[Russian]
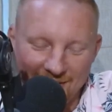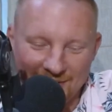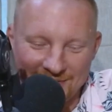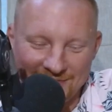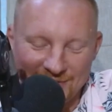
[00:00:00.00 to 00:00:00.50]

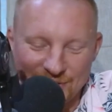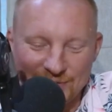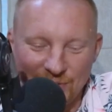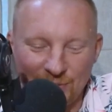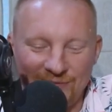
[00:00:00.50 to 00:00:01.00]

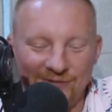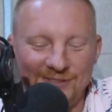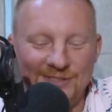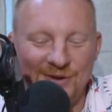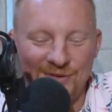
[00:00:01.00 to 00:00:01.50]
развешивают в
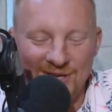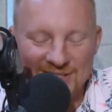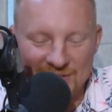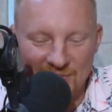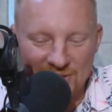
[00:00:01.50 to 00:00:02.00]

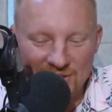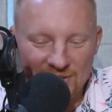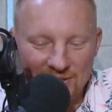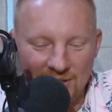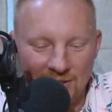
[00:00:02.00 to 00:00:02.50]
интернете
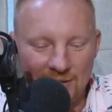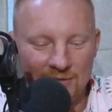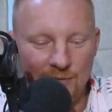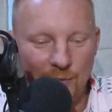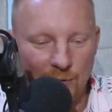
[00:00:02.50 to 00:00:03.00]
мошенники, и
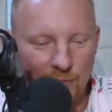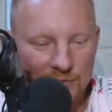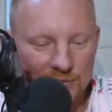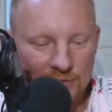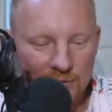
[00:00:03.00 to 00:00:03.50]
к ним
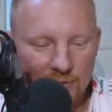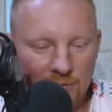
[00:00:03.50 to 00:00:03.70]
приходят